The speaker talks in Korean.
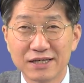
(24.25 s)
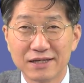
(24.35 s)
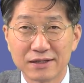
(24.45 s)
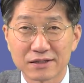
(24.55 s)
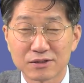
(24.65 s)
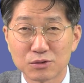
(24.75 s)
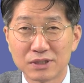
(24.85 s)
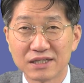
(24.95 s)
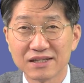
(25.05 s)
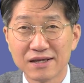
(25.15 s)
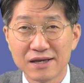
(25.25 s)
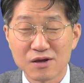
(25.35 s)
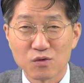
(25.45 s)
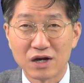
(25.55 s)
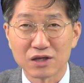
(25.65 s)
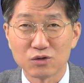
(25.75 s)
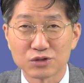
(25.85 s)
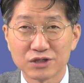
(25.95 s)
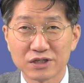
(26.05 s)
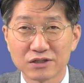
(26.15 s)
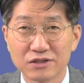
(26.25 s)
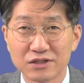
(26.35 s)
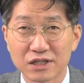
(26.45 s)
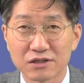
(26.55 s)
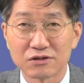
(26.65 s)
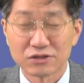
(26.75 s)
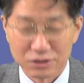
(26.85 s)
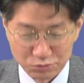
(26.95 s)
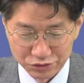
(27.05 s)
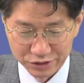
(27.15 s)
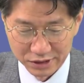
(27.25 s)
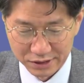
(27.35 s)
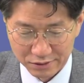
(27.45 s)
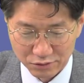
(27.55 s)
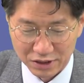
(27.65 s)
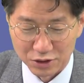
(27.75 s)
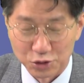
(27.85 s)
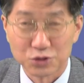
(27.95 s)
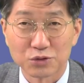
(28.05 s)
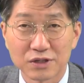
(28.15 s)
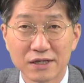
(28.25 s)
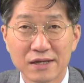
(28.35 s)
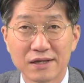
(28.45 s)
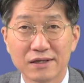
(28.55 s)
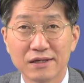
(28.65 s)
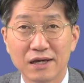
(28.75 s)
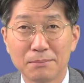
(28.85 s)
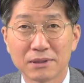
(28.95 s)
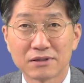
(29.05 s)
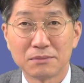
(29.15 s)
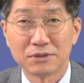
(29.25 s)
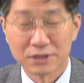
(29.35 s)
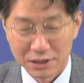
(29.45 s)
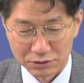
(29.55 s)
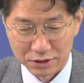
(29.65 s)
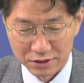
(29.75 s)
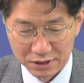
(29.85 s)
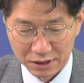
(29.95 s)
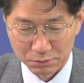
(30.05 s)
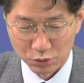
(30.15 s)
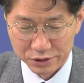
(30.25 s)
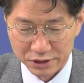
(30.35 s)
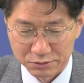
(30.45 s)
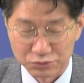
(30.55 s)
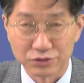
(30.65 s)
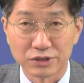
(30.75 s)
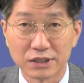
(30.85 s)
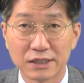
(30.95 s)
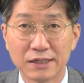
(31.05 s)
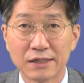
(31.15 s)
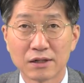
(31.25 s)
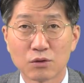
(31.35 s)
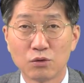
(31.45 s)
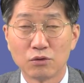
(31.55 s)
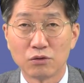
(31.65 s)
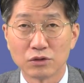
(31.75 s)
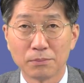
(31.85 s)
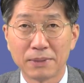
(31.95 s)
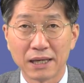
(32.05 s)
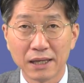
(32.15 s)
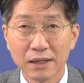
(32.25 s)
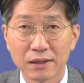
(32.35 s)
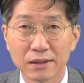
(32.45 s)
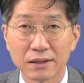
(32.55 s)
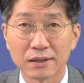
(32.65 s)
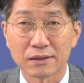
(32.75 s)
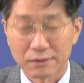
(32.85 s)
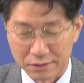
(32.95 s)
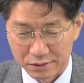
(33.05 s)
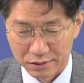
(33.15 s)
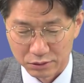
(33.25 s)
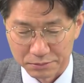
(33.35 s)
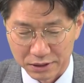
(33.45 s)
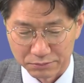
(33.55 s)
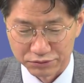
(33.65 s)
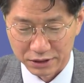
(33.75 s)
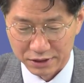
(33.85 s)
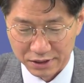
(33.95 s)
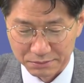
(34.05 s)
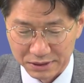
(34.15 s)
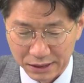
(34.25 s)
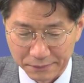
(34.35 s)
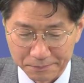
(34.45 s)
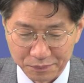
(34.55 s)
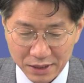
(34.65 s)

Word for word: 예, 그동안 광교 청약 넣는데 떨어지신 분들, 광교 쪽 예, 아파트 한번 살려고 했는데 못 사신 분들, 그 옆에 예, 이번에 분양 들어갑니다.